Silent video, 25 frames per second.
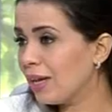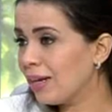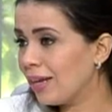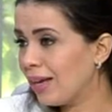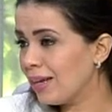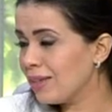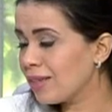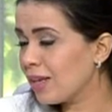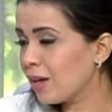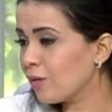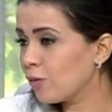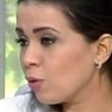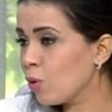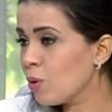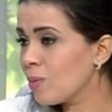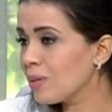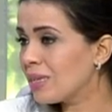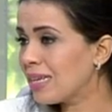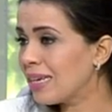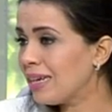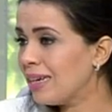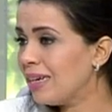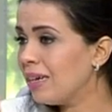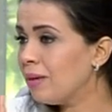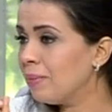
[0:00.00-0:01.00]
انا عايز اعرف تهم
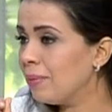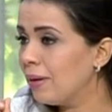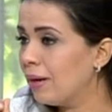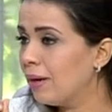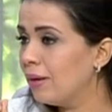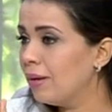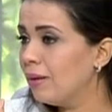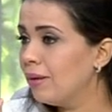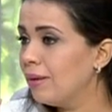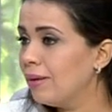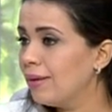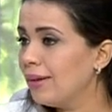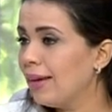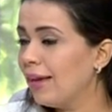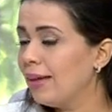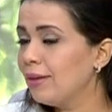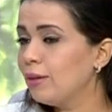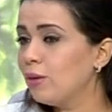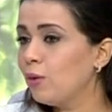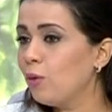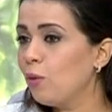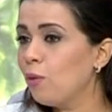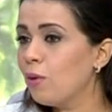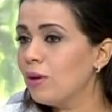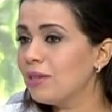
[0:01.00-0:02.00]
زي ايه بقى؟
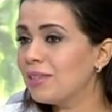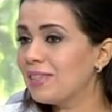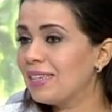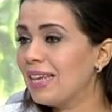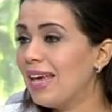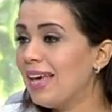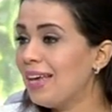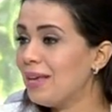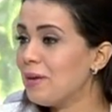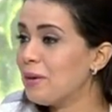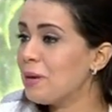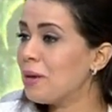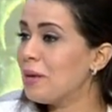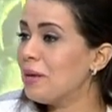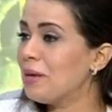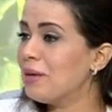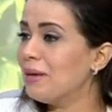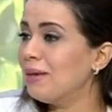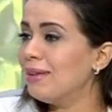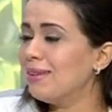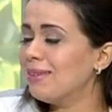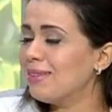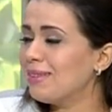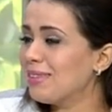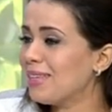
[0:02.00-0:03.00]
يعني هو ازاي
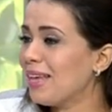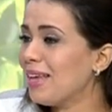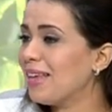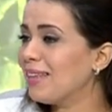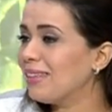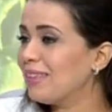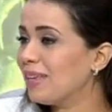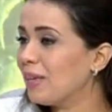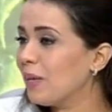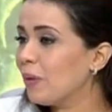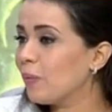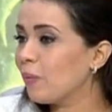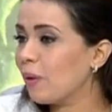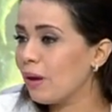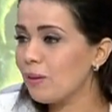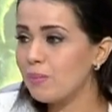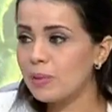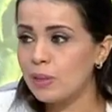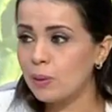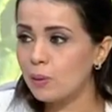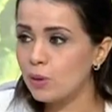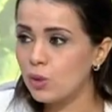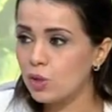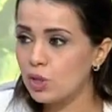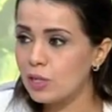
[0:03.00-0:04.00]
ازاي تجي له
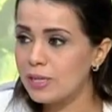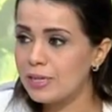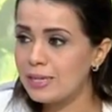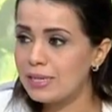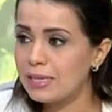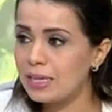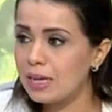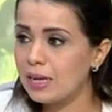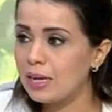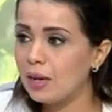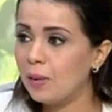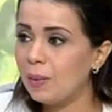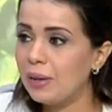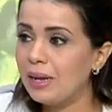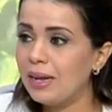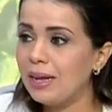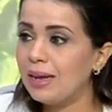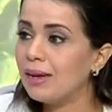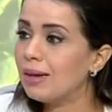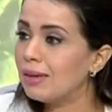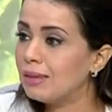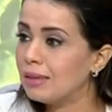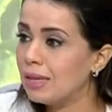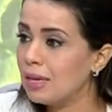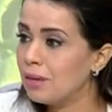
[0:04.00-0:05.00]
25 سنه ولا
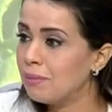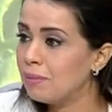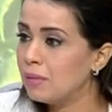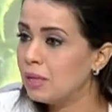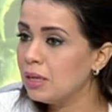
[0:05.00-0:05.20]
اعدام؟ حاول